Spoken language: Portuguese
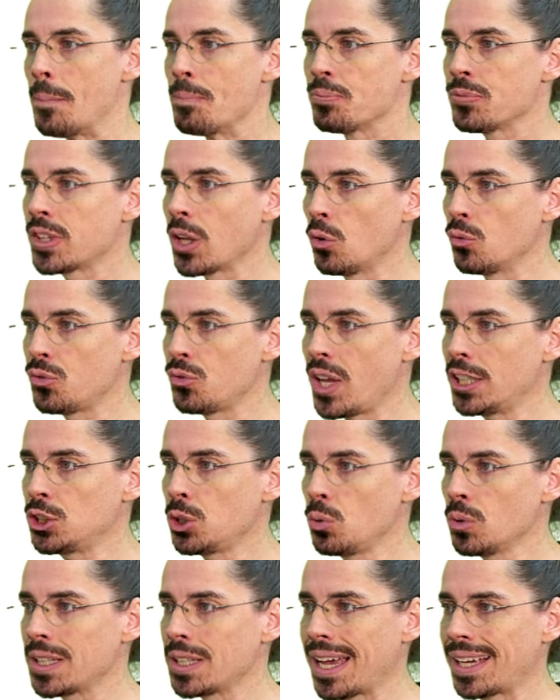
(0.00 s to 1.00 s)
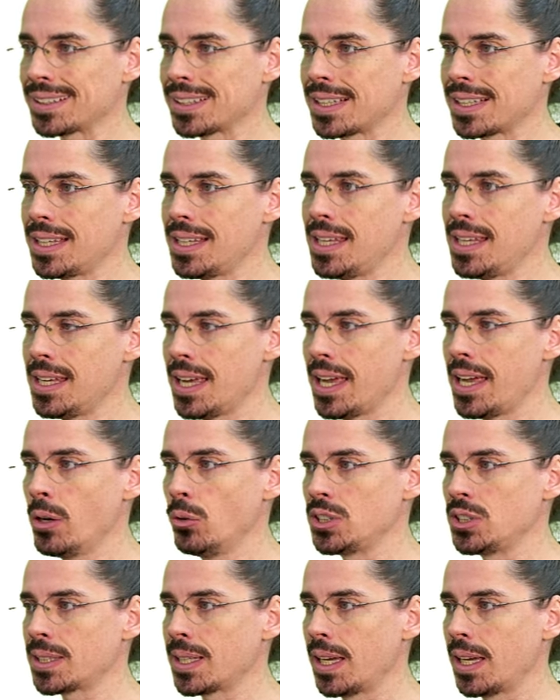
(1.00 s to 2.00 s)
Então vejam que aqui
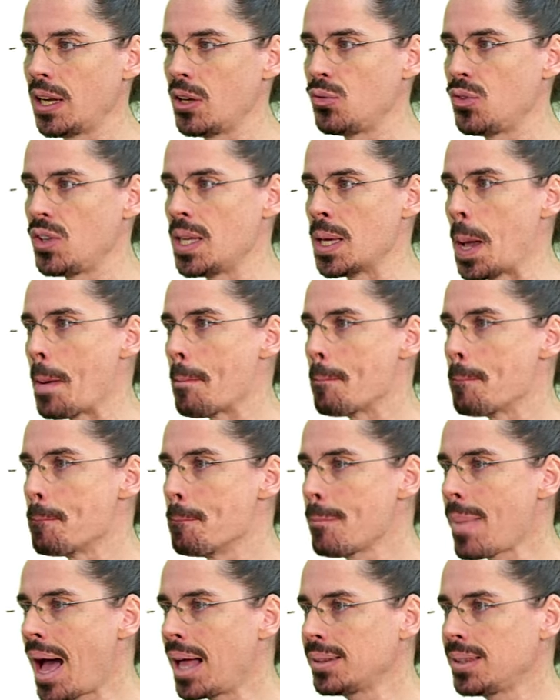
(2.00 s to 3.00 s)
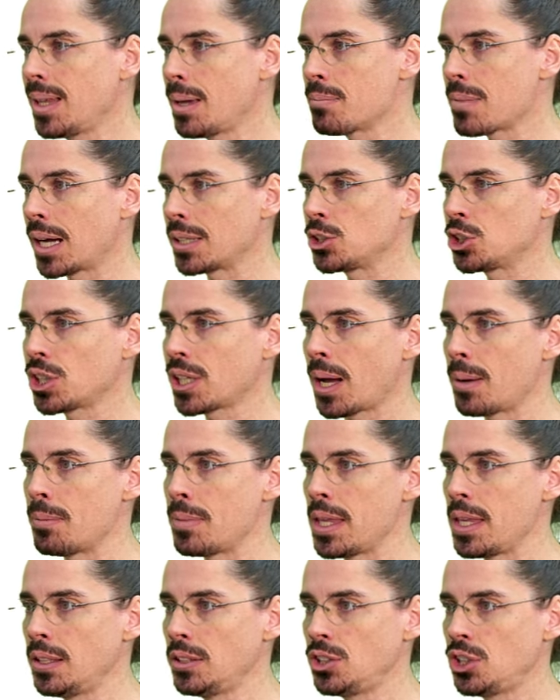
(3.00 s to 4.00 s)
eu escrevi
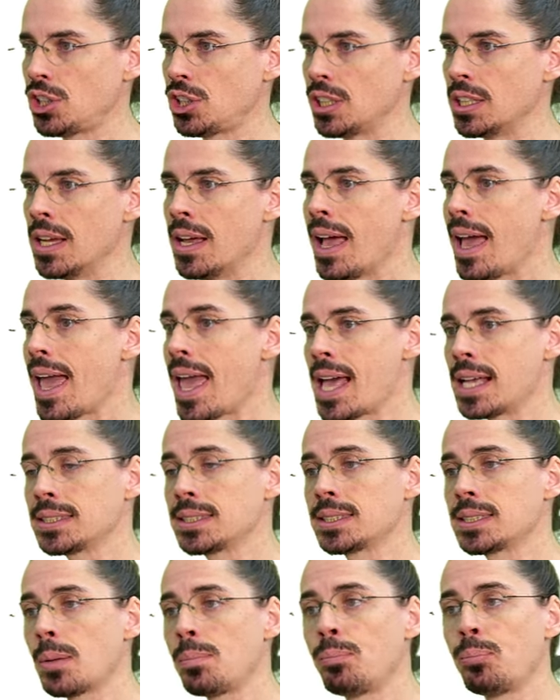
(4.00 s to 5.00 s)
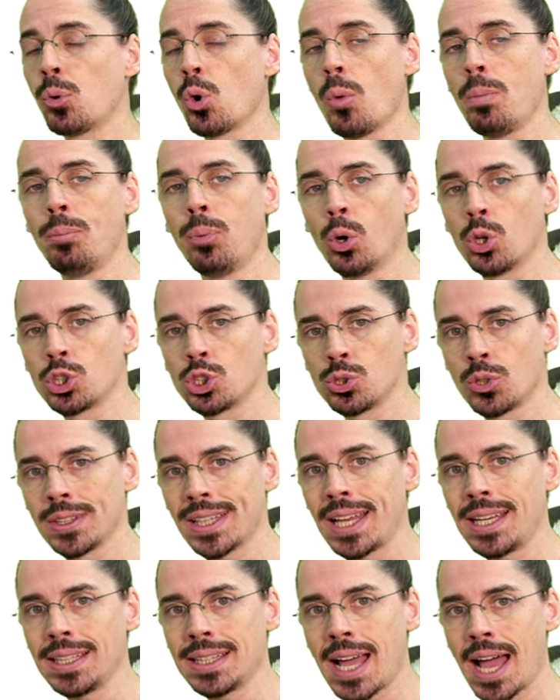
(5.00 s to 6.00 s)
matematicamente essa
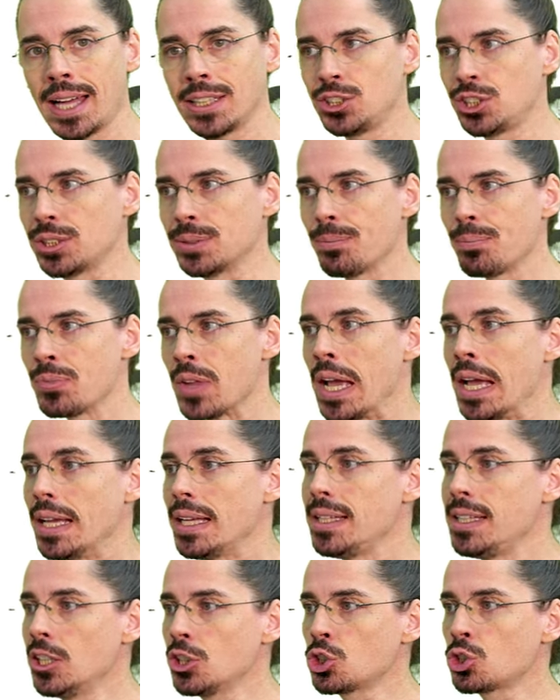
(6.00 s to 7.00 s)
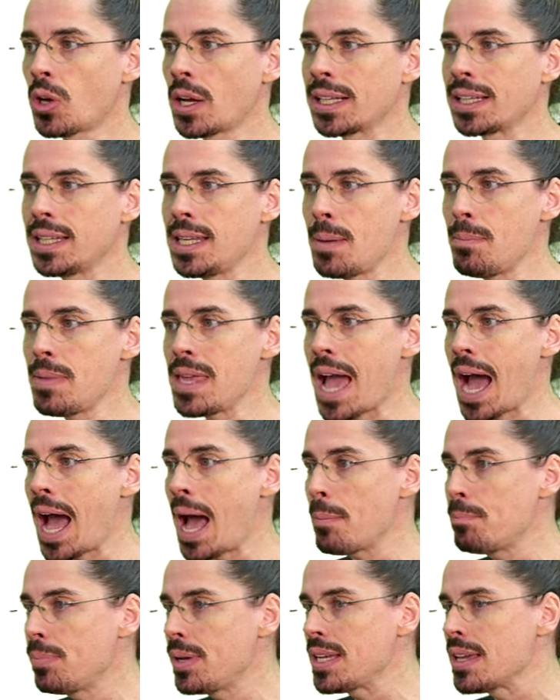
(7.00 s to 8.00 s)
proporcionalidade. E isso aqui me
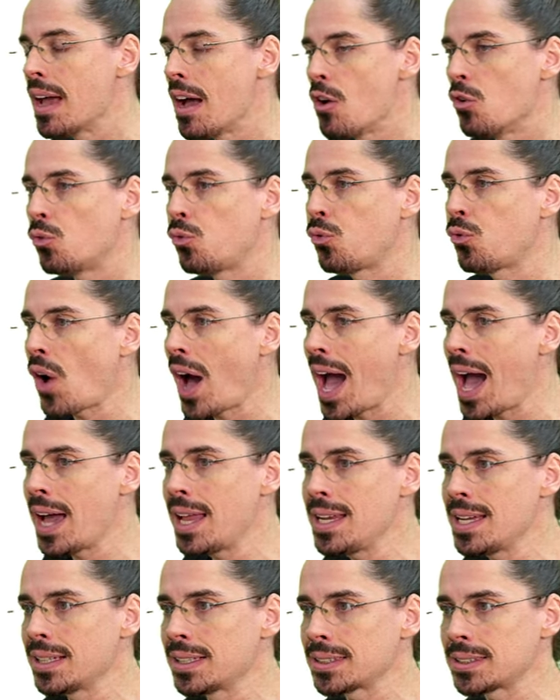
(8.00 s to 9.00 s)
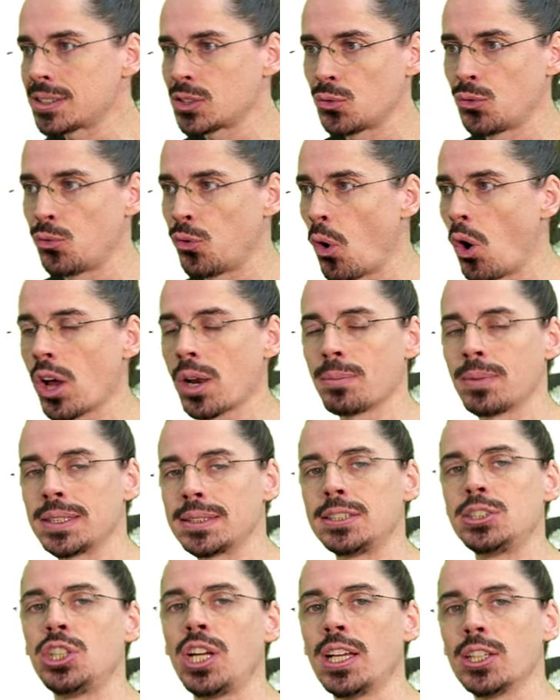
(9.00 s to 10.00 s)
abre várias
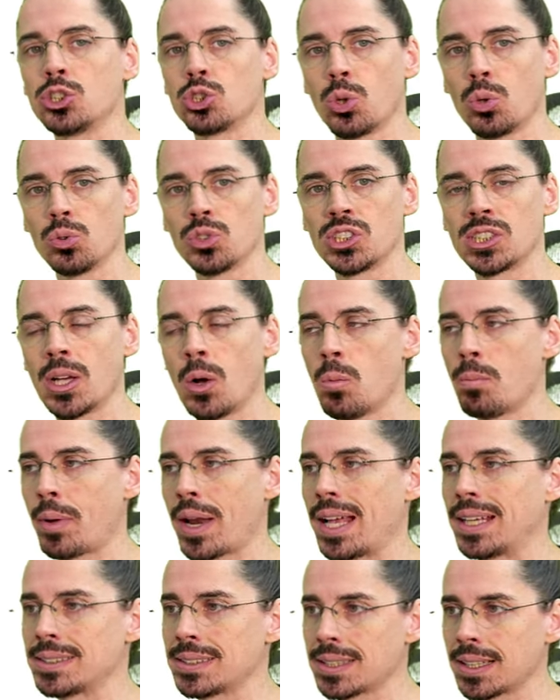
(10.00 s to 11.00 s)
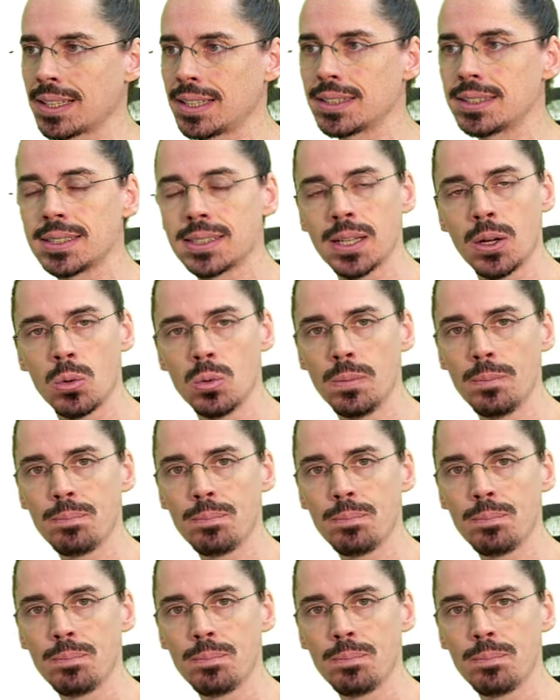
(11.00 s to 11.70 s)
formas de resolução para essa questão.